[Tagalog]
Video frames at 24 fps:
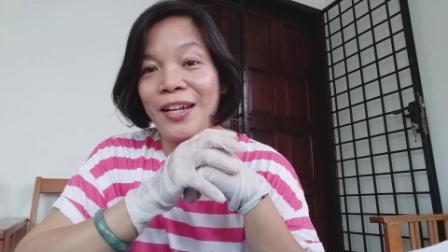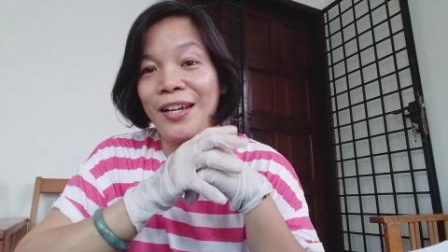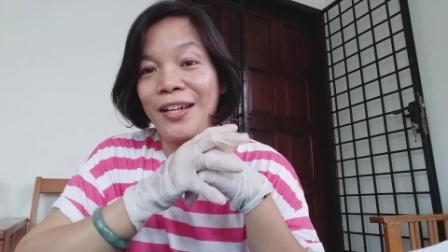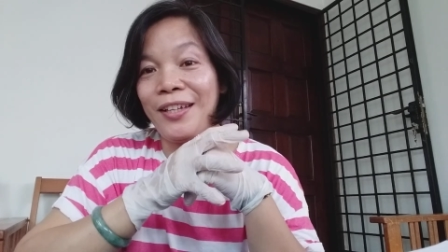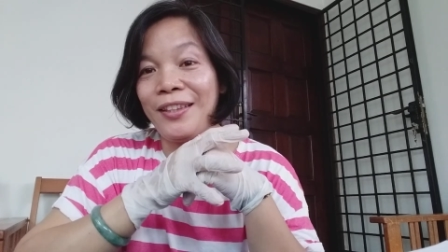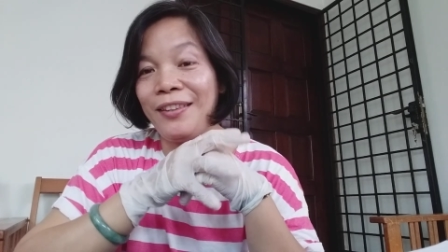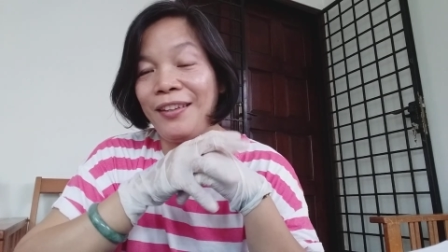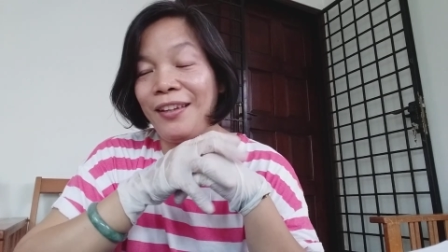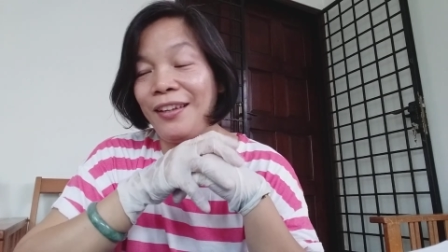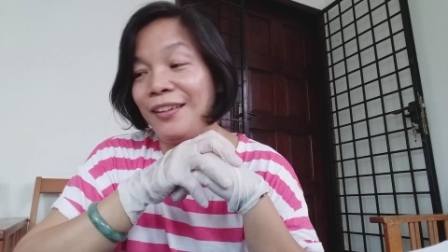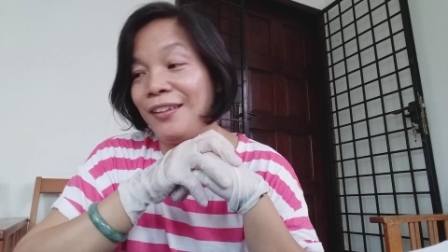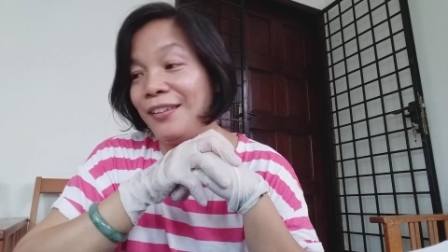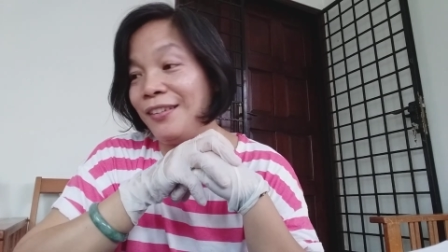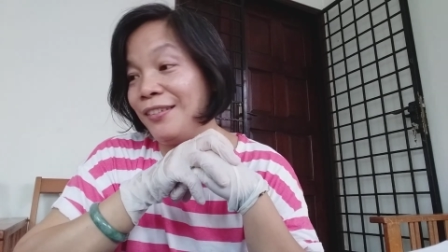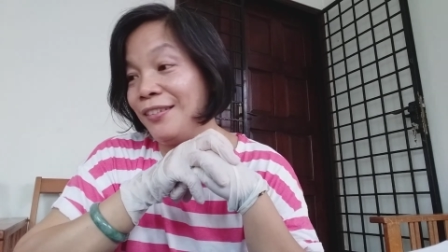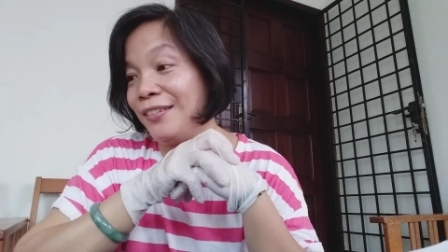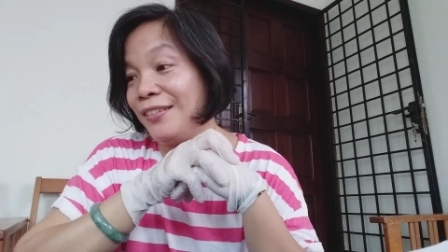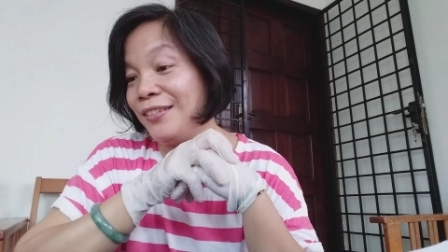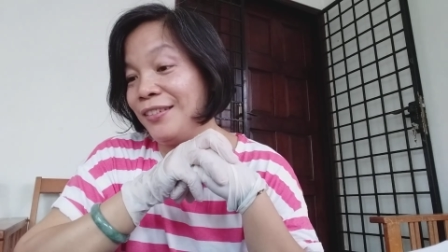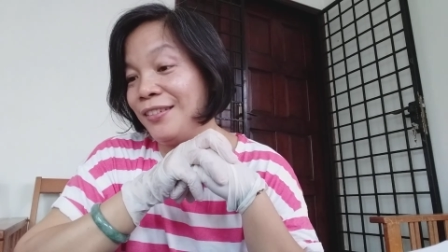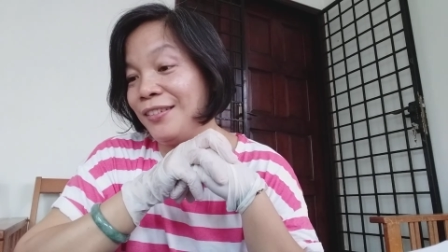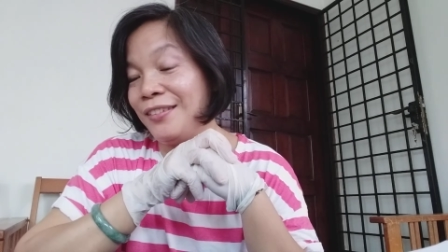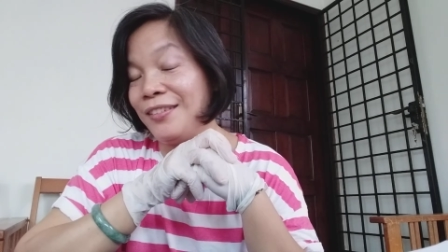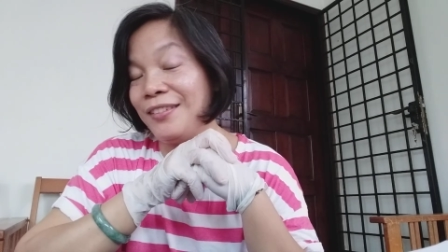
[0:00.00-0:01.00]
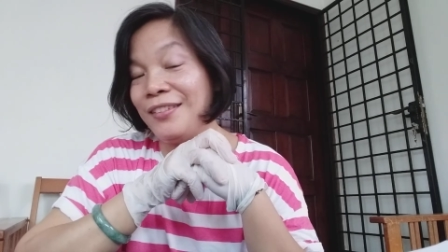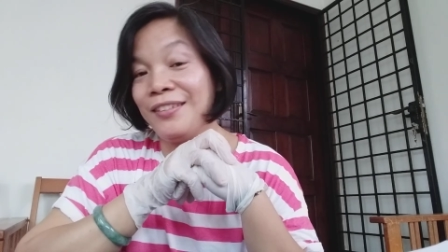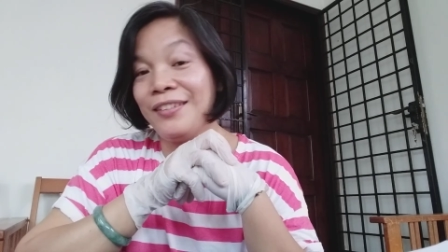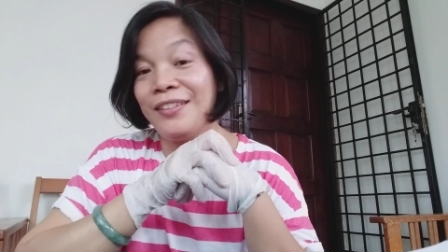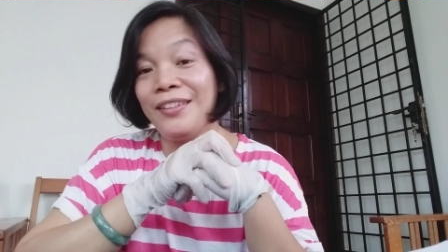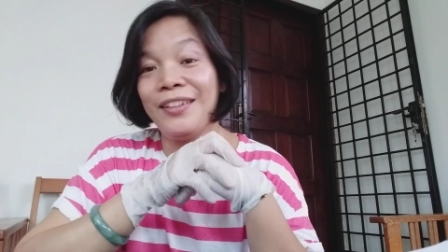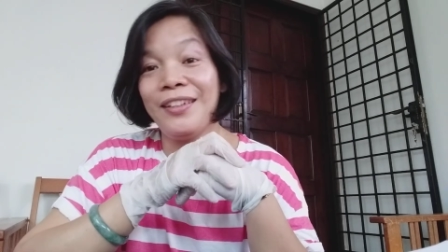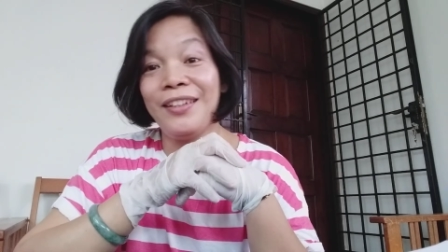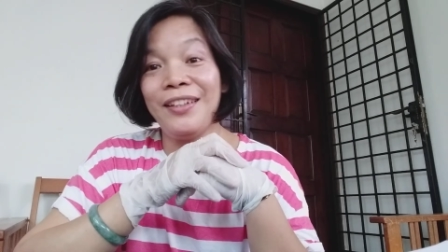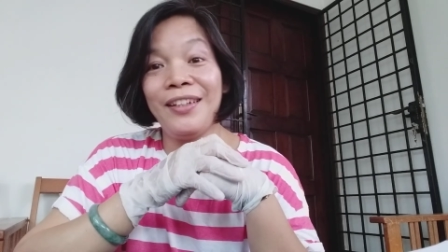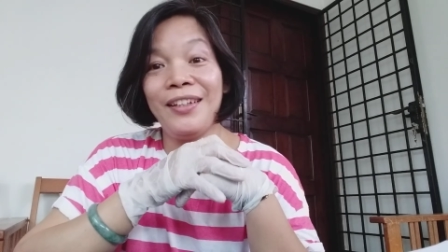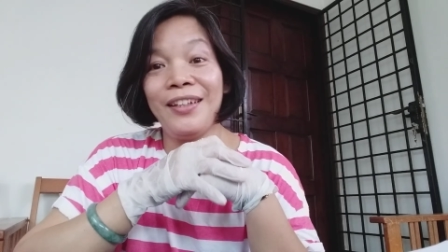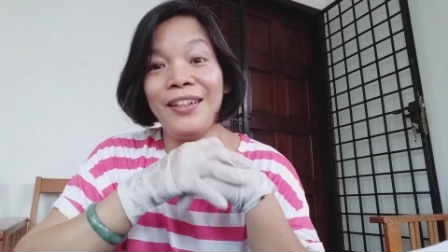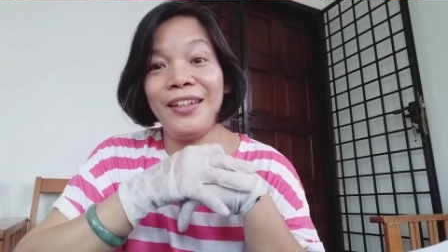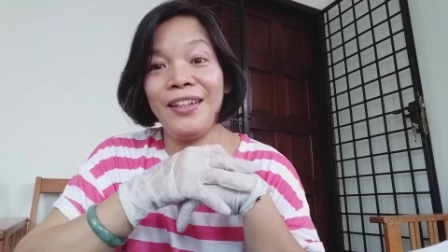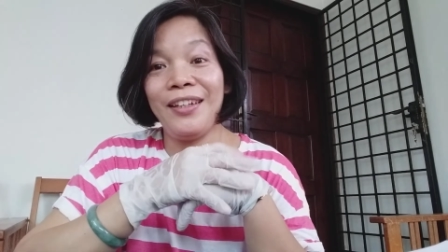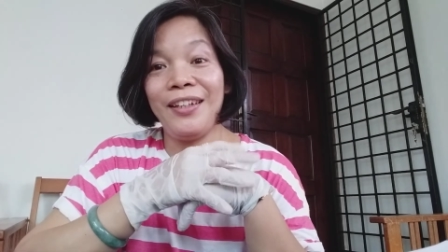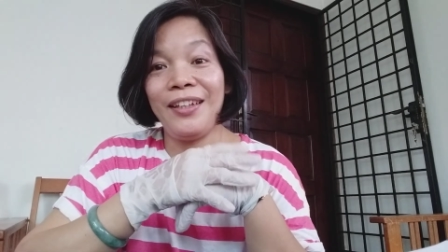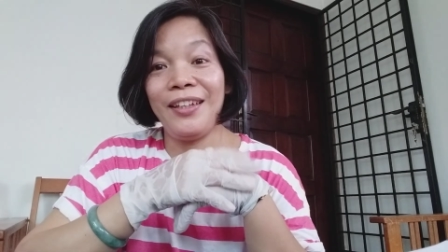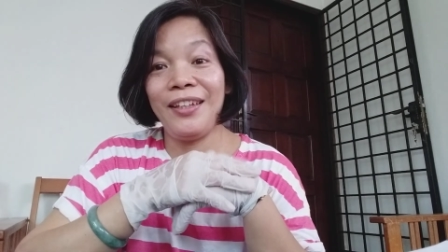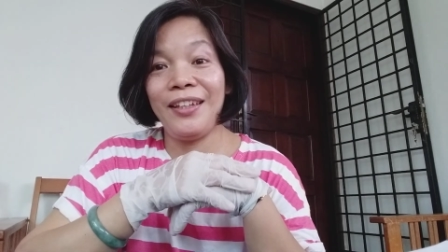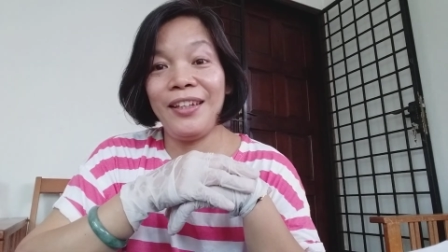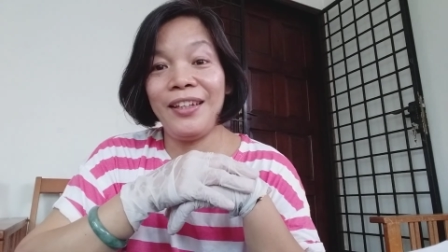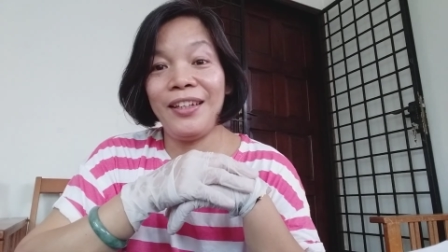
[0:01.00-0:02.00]
atin?
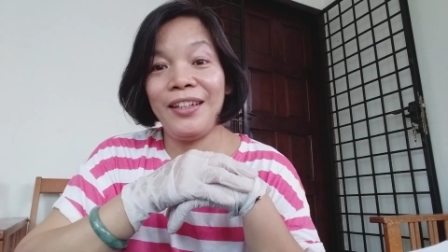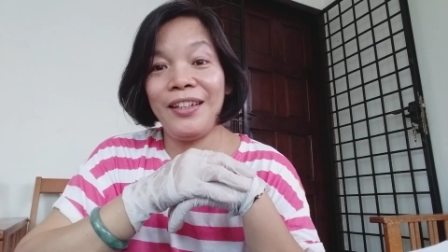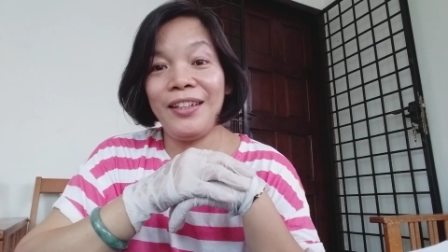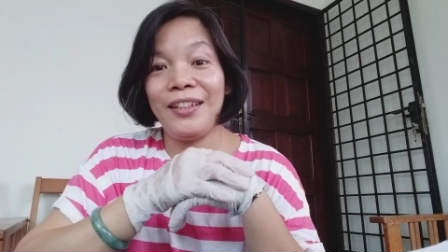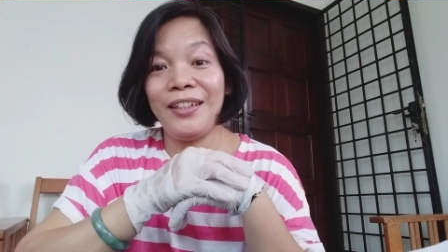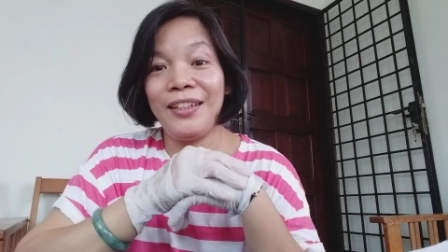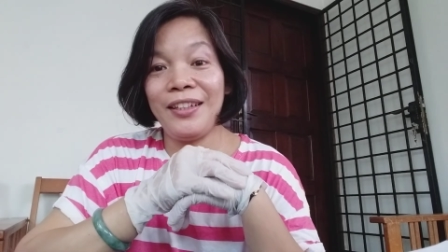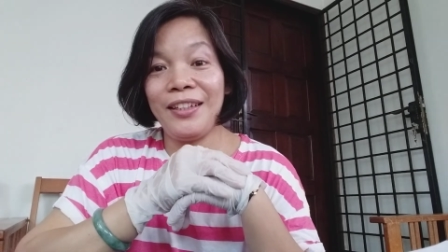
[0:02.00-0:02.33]
Ayan.